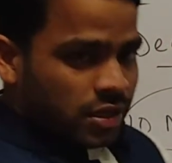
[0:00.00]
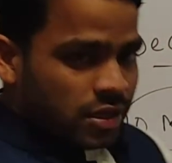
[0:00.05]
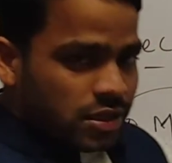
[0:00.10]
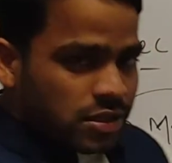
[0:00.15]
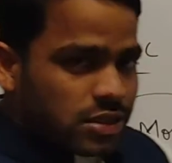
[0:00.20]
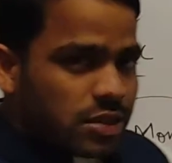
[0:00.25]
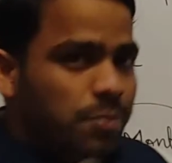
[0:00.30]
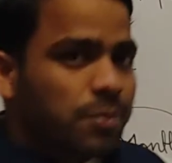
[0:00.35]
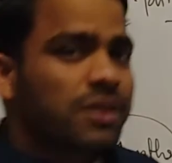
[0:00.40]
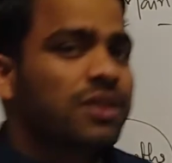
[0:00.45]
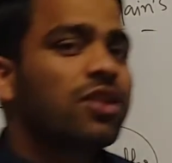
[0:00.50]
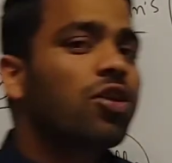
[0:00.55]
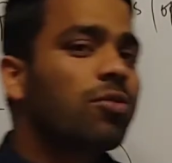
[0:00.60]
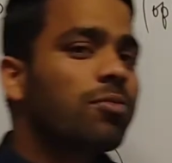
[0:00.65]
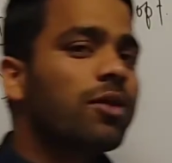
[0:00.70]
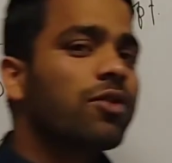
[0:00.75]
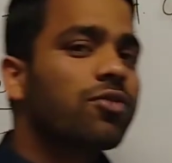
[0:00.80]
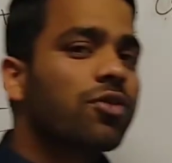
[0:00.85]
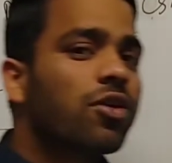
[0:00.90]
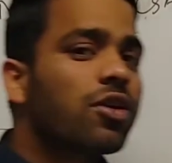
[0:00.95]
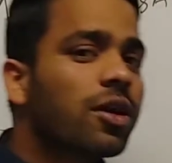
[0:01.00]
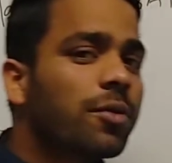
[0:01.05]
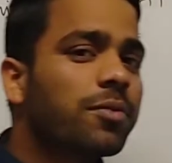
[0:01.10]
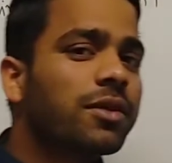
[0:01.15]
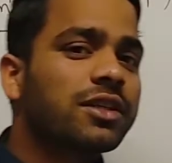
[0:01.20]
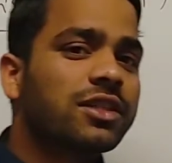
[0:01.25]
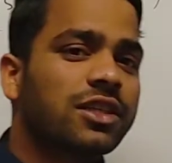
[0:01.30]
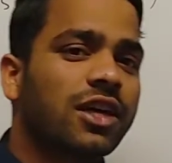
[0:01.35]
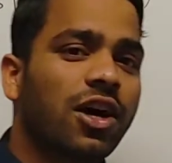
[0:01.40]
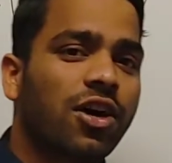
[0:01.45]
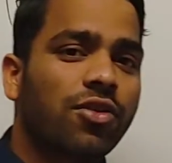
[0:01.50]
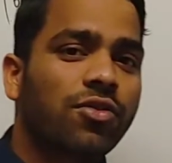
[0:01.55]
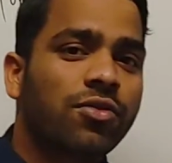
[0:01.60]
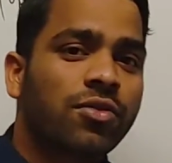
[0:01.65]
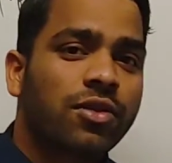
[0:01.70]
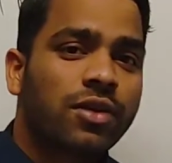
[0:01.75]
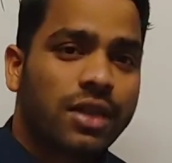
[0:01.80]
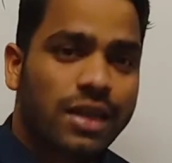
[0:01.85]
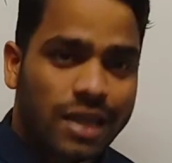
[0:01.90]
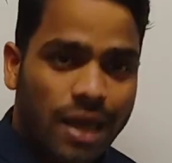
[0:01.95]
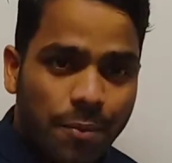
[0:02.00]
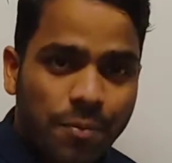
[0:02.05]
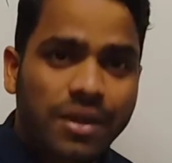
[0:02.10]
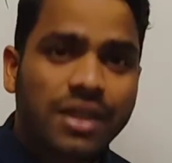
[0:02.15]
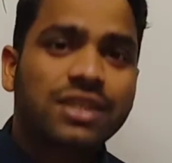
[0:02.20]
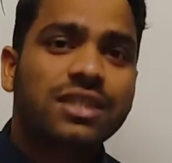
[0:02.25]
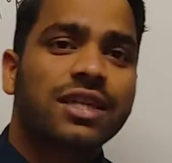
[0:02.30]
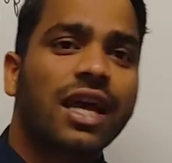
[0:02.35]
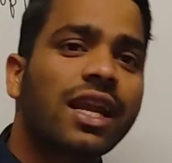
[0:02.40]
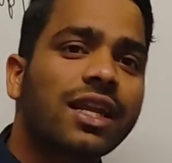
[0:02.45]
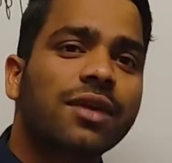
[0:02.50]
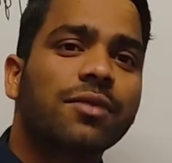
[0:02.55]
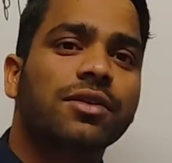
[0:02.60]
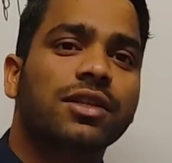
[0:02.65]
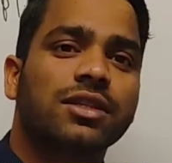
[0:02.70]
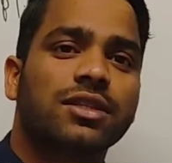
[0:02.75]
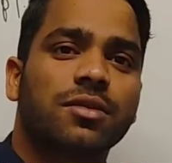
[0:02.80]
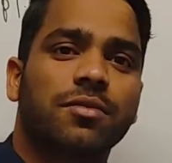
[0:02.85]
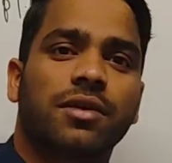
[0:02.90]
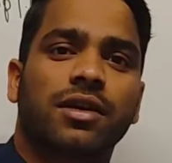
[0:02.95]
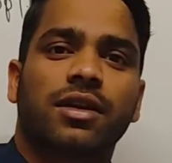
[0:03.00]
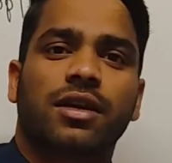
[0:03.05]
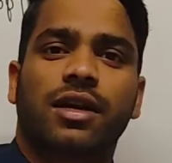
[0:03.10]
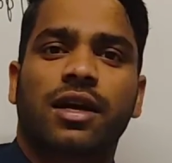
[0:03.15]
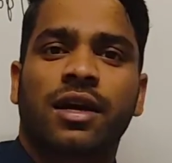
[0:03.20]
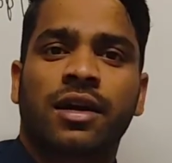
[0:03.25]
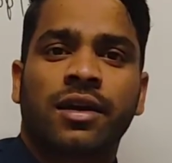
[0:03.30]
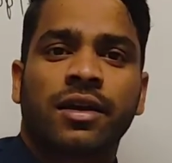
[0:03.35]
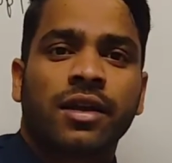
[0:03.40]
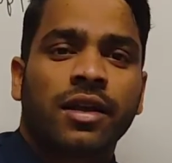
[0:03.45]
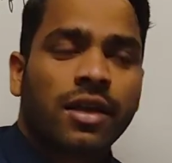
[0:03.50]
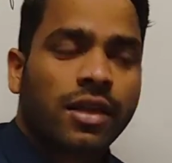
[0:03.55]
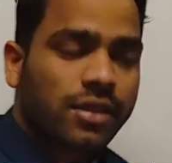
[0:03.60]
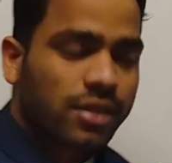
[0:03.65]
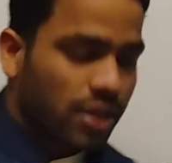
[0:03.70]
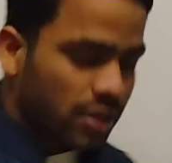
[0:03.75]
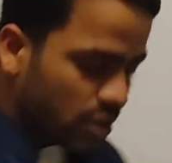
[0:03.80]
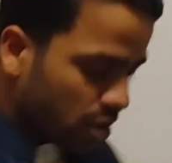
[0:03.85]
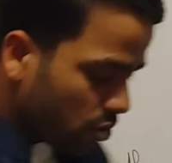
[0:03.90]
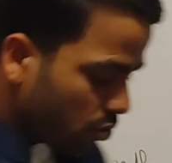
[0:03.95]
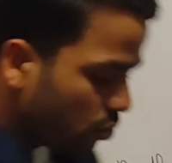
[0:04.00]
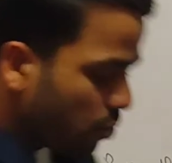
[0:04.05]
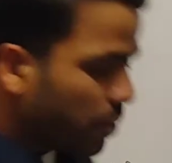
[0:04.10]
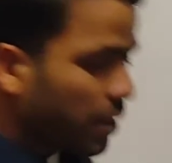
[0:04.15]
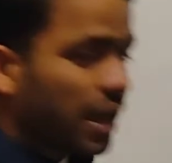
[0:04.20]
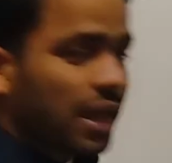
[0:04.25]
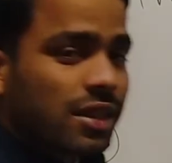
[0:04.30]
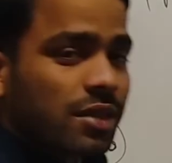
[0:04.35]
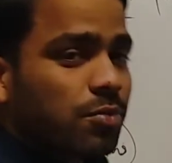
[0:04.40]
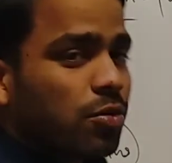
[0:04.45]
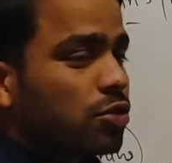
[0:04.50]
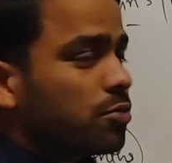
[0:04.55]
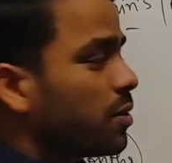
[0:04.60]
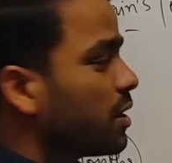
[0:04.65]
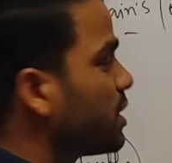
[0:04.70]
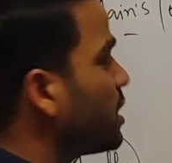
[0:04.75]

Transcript: में सबके दिलों में उन्होंने अपना छाव अपने स्टाइल की वजह से बन रखा है दरअसल वो पढ़ाते बहुत